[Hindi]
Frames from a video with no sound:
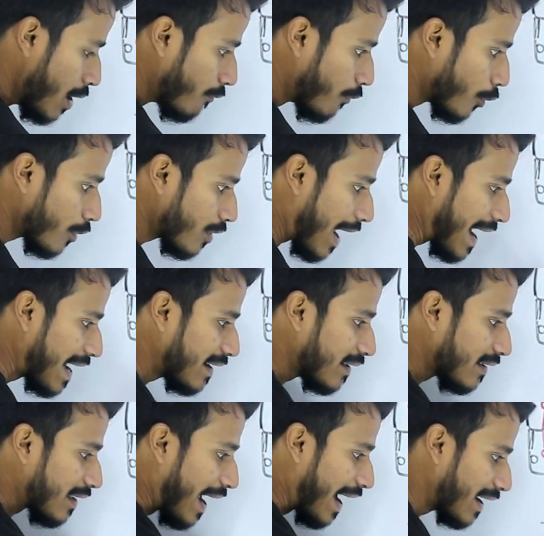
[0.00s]
वो
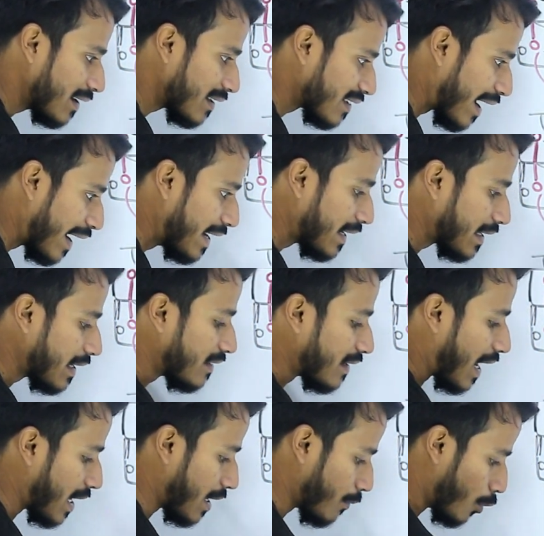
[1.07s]
राइट हैंड साइड की
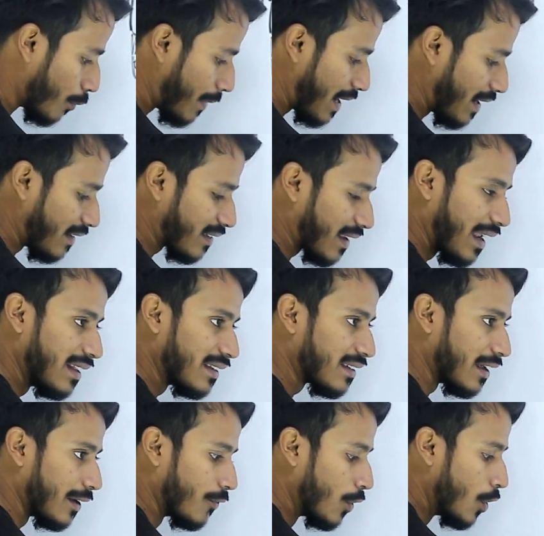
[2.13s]
जानेब हो मेन स्केल
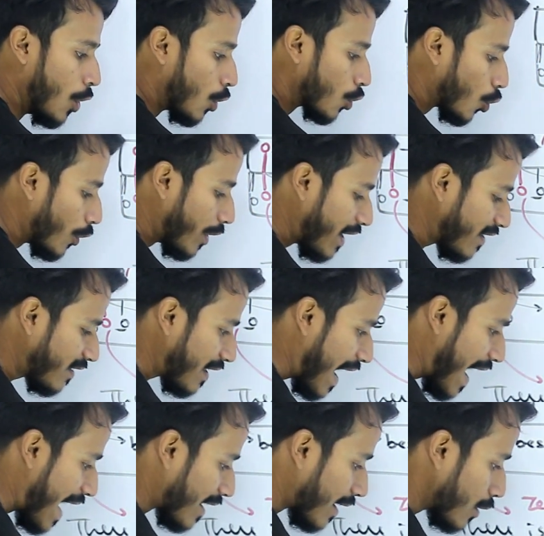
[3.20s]
से तो इस
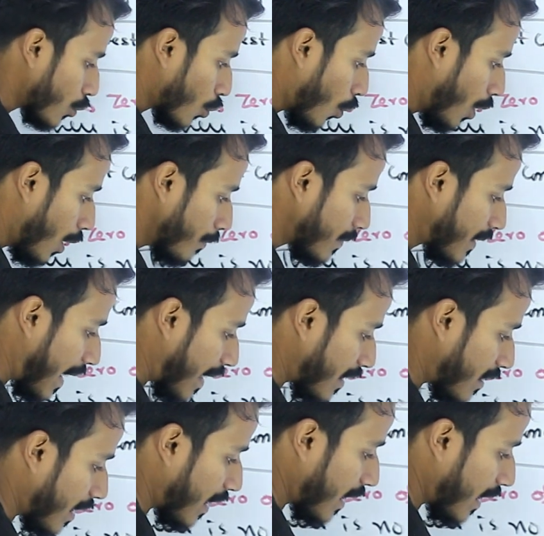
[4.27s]
एरर को हम कहते